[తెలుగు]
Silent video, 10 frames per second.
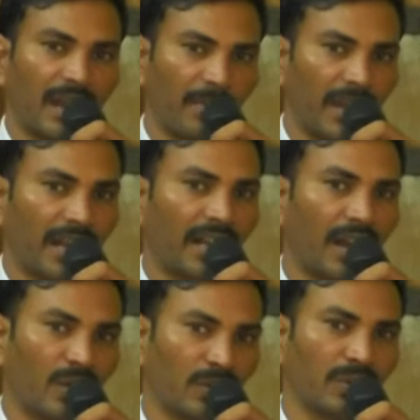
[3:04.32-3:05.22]
ఆ మేక
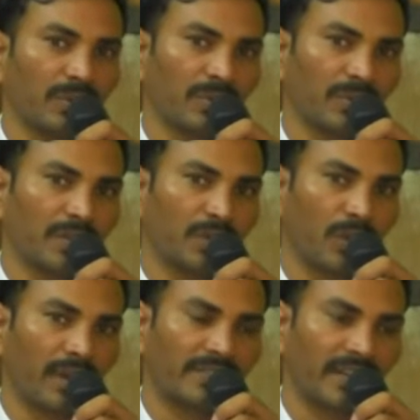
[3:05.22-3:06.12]
అడుగులు ఈ
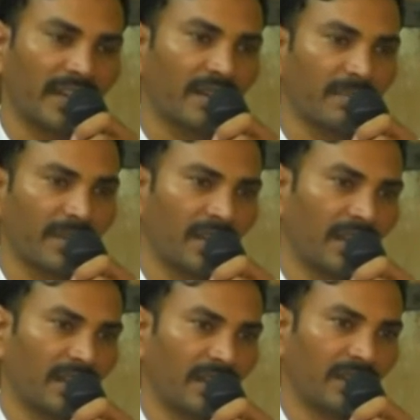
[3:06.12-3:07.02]
గొర్రె శరీరం మీద
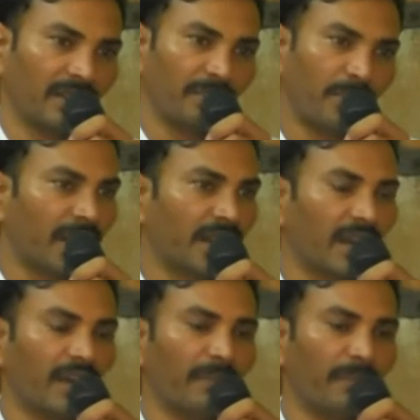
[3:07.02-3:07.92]
పడిన
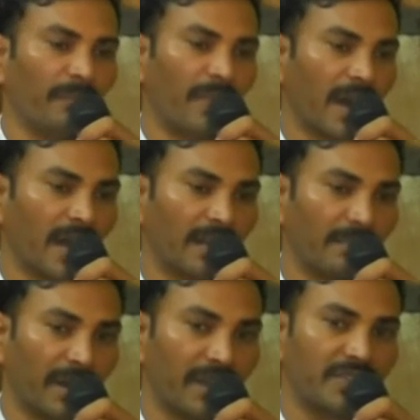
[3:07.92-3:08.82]
భారాన్ని
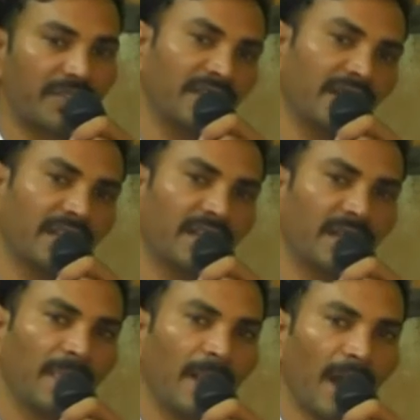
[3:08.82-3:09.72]
భరించి
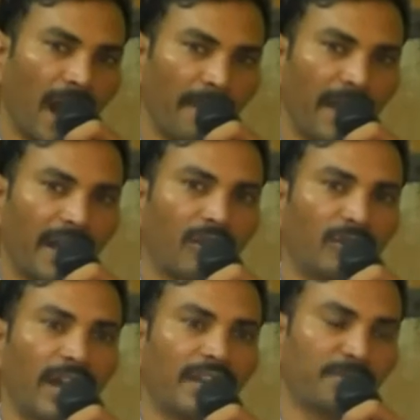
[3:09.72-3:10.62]
ఆ మేకను
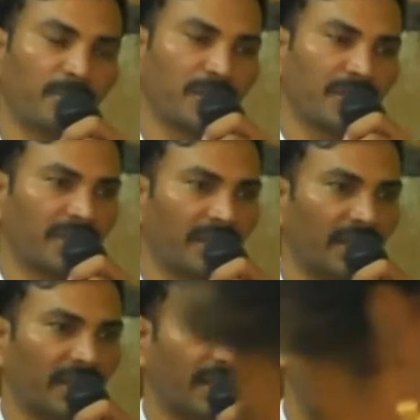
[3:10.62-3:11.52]

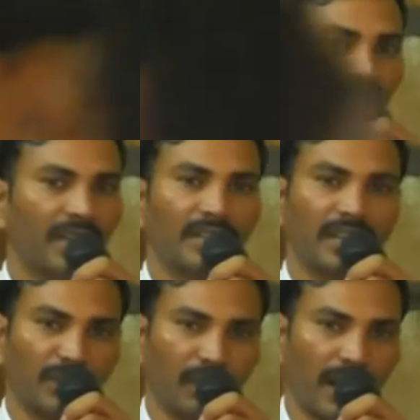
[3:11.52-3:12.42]
దాటిపోజేసింది
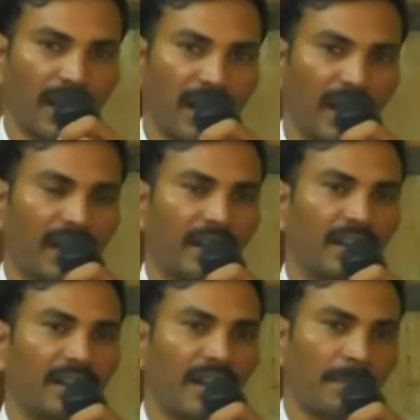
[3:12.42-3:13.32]
తద్వారా
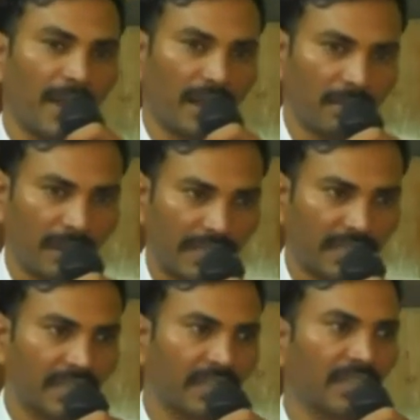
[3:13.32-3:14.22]
ఆ మేక
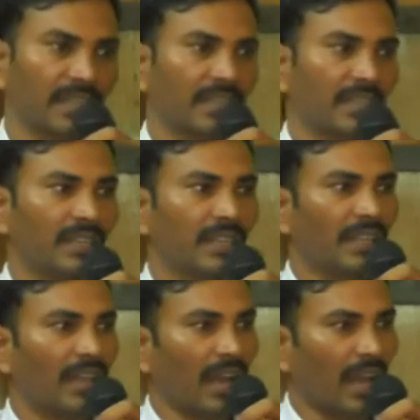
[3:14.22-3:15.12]
బ్రతికింది
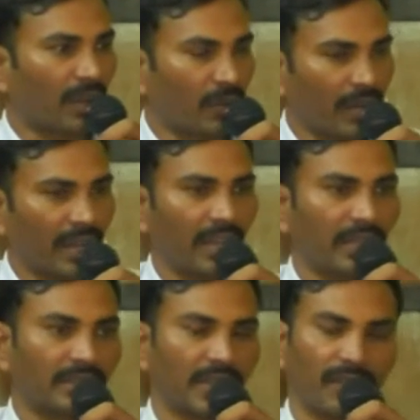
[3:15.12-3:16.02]
ఆ గొర్రె
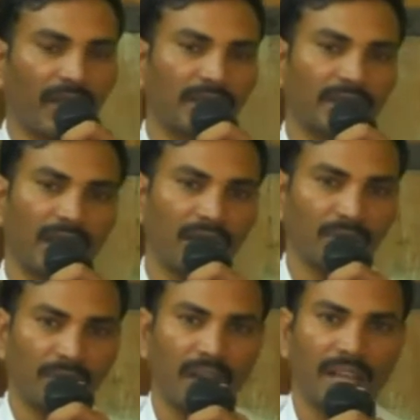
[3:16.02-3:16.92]
తర్వాత తాను
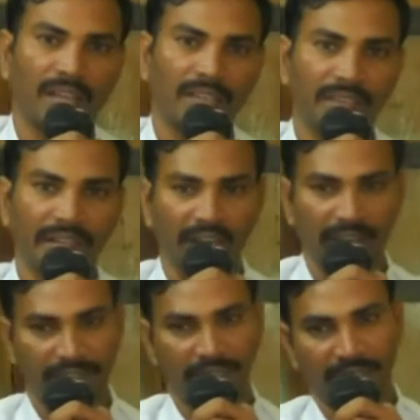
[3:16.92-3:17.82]
కూడా తిరిగి
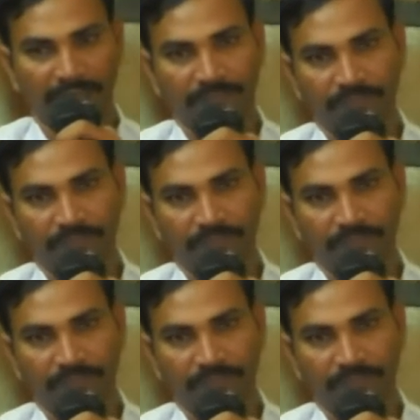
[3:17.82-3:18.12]
లేచింది